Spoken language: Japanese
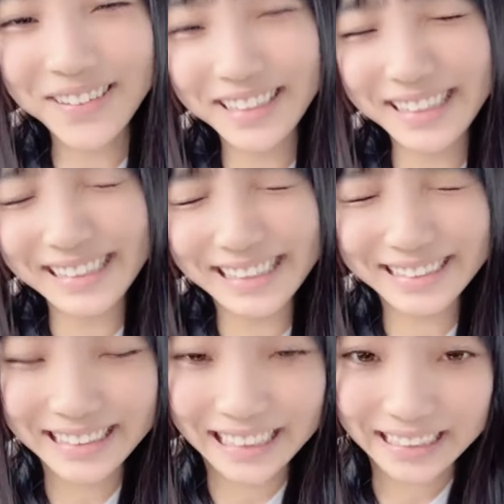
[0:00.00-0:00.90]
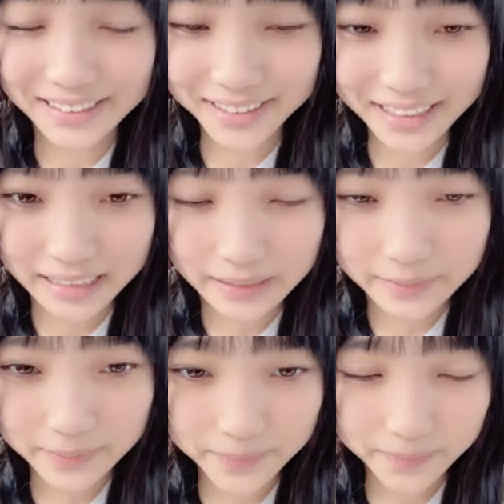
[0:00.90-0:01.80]
目に優しくてってウケる
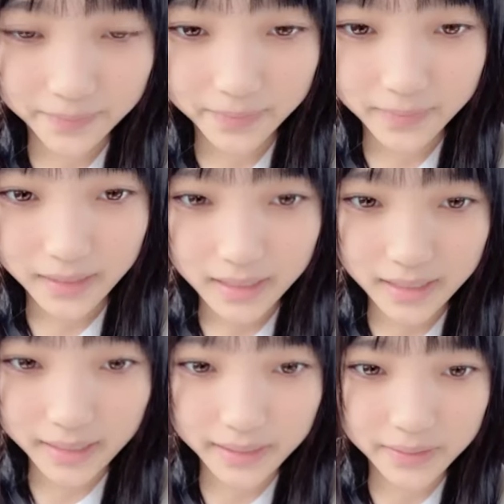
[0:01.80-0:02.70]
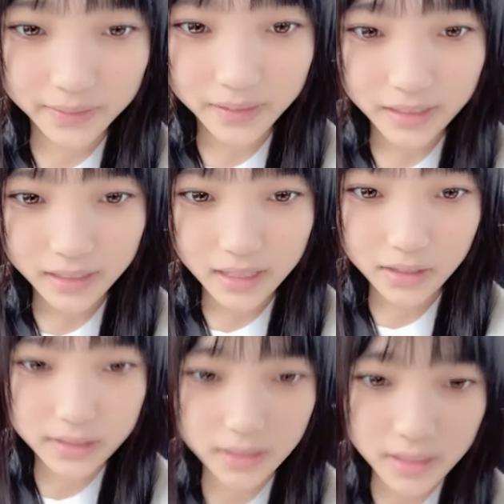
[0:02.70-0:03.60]
ありがとう
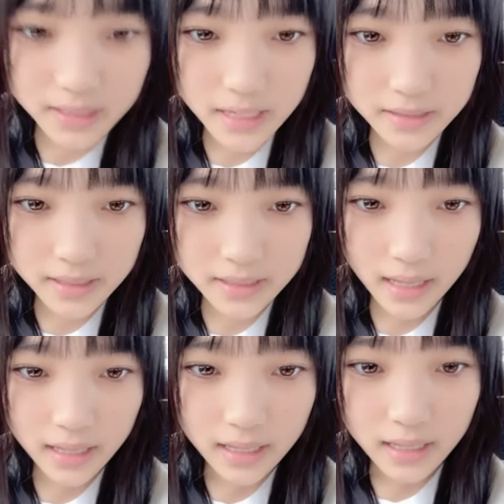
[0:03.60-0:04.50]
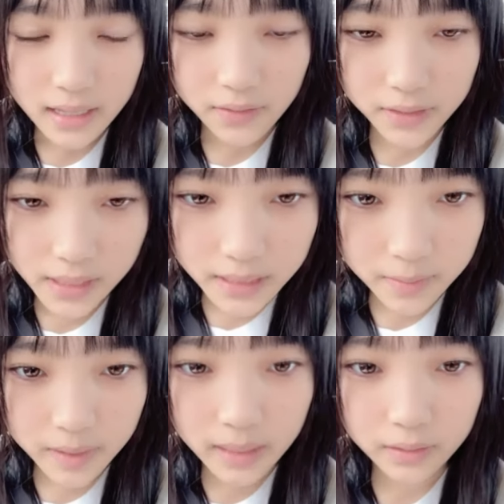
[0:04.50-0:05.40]
テイクソック2023さん
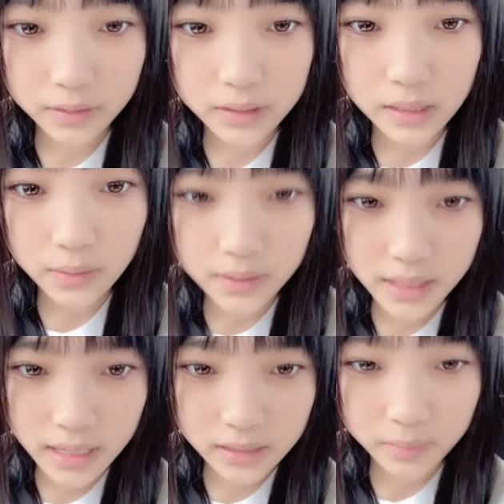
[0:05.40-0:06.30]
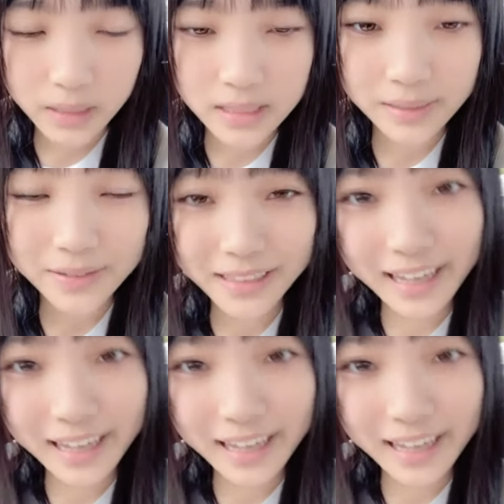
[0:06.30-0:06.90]
ゴールデンダルマレッドくんさんゴールデンハートバリーさんゴールデ